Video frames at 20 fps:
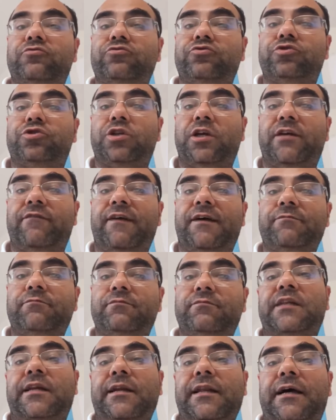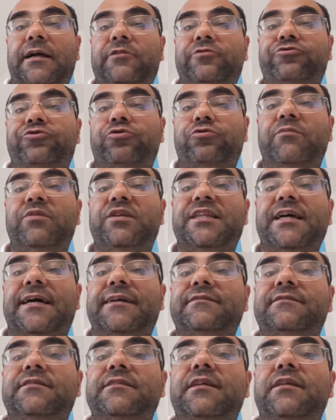longeva. Tra l'altro gli
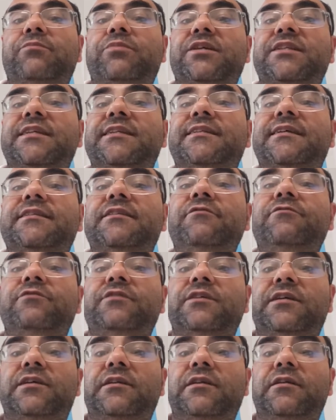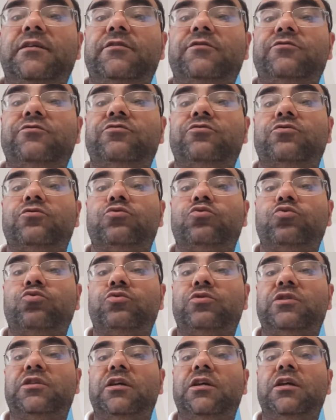abitanti del pianeta di Phil sono
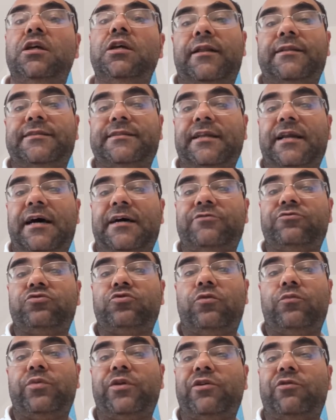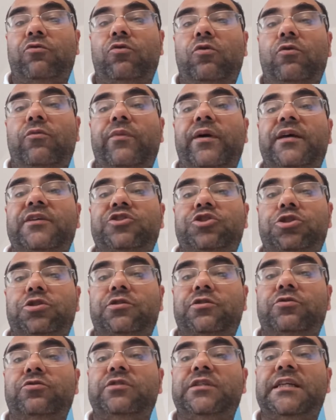tutti, al tratto per come
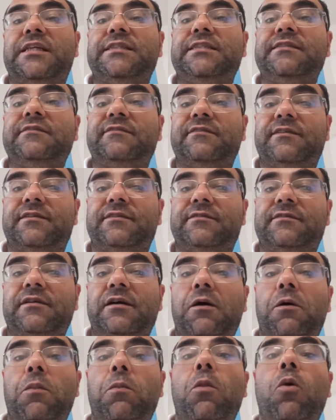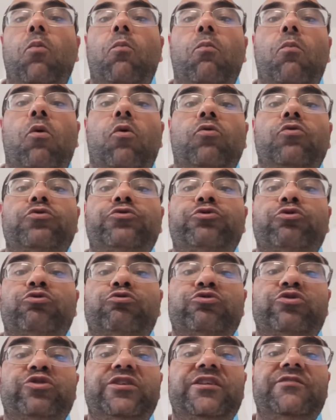Sharrone li disegna, non
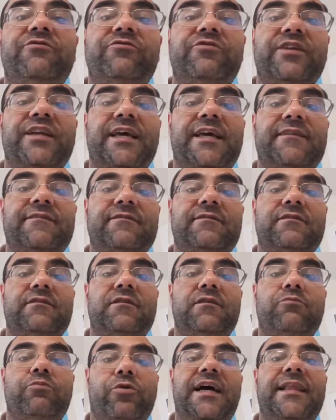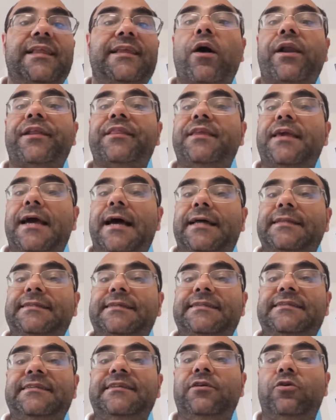molto differenti rappresentati dai
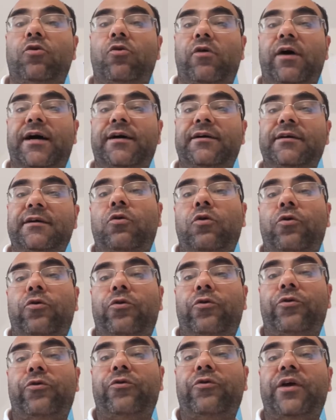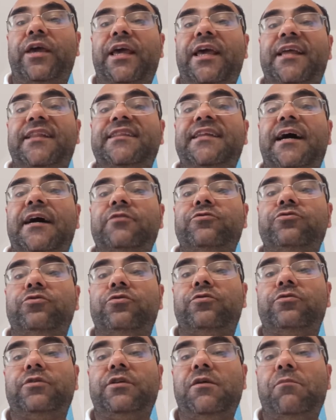guardiani di Oa, coloro che
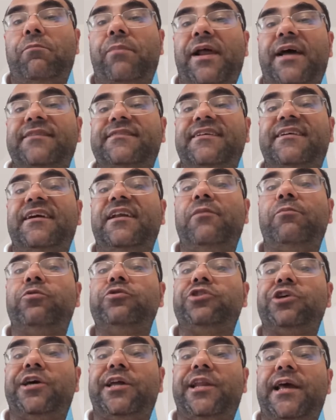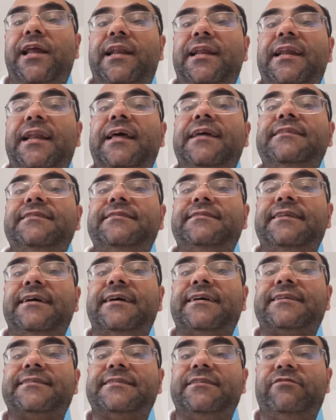danno in pratica il potere alle
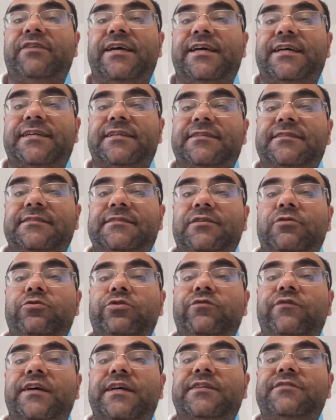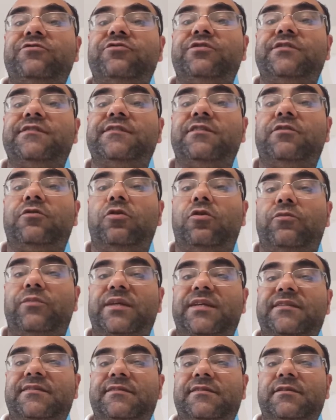lanterne verdi nell'universo DC
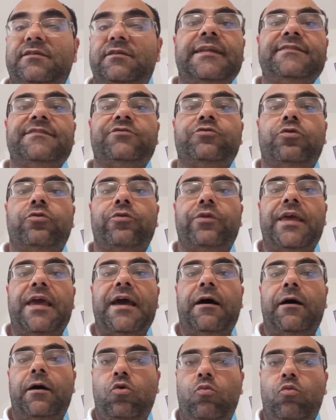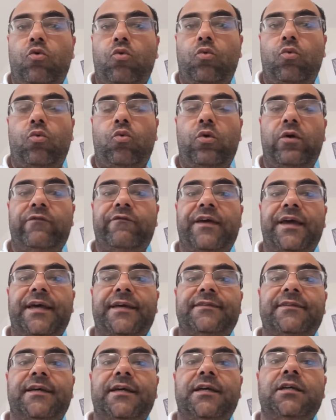Comics. La storia comunque
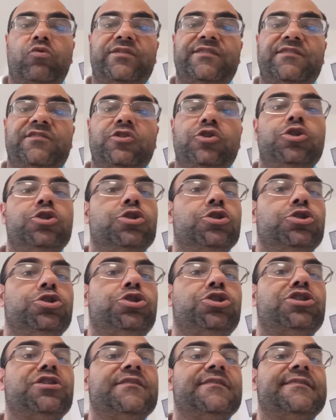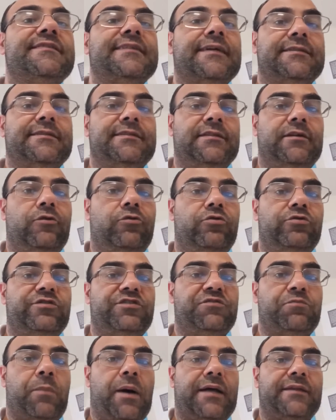vede questi scienziati dello
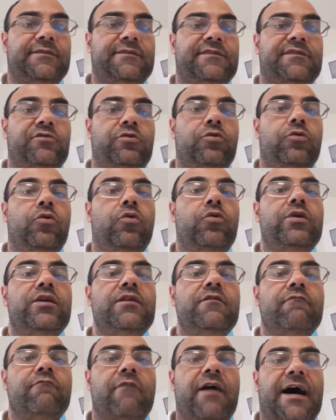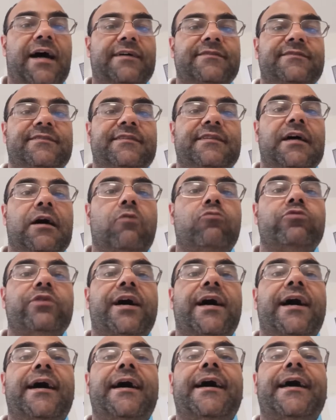spazio invasi da
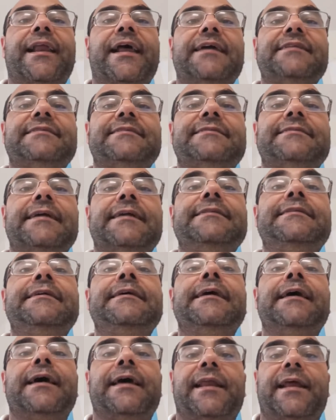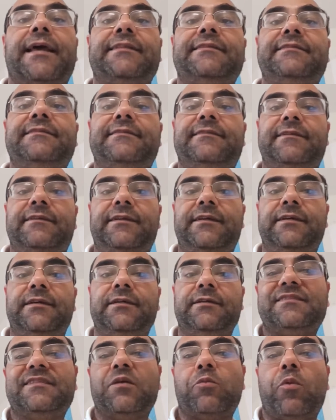una razza di rettili,
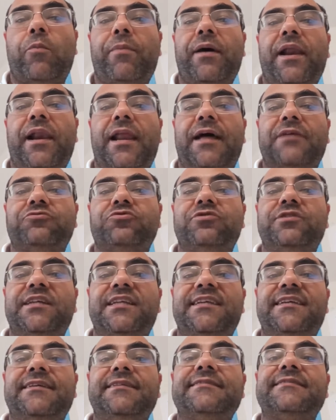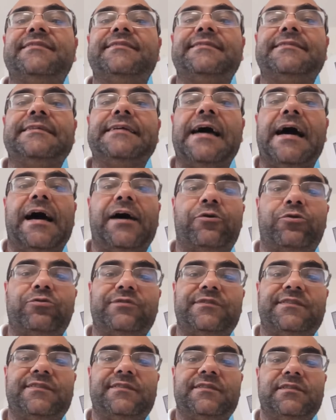stiamo parlando degli
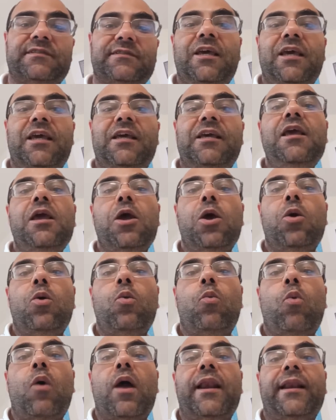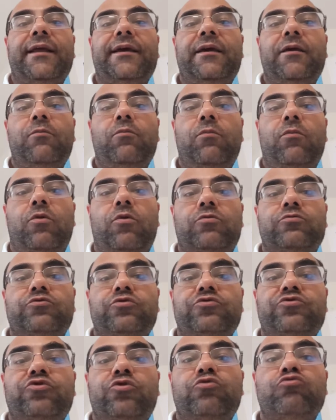Sgaroth, che in qualche
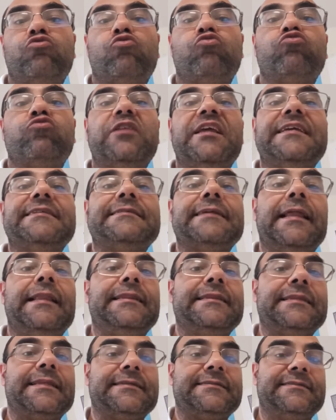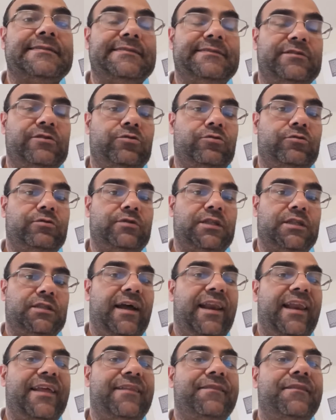modo sono un'esaltazione
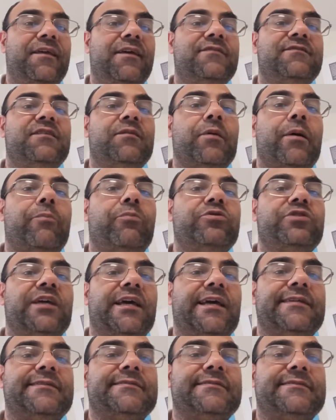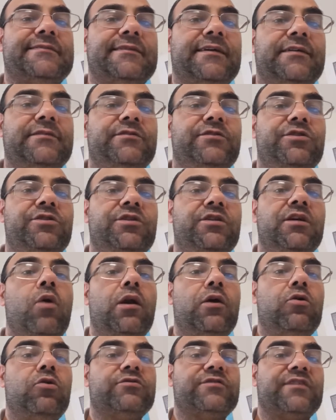all'ennesima potenza di
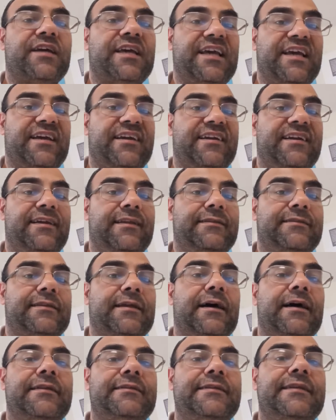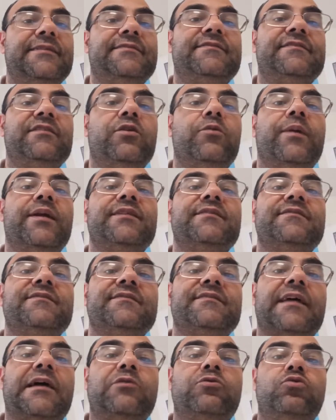qualcosa che in realtà gli esseri umani
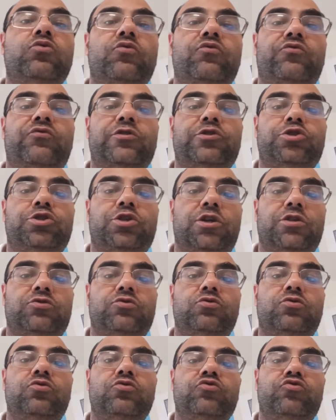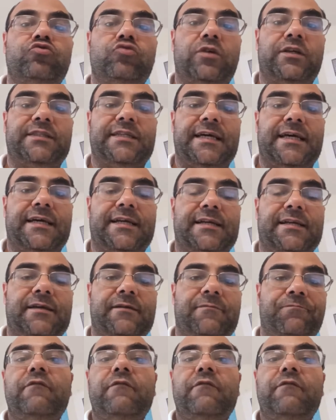stanno facendo sulla Terra.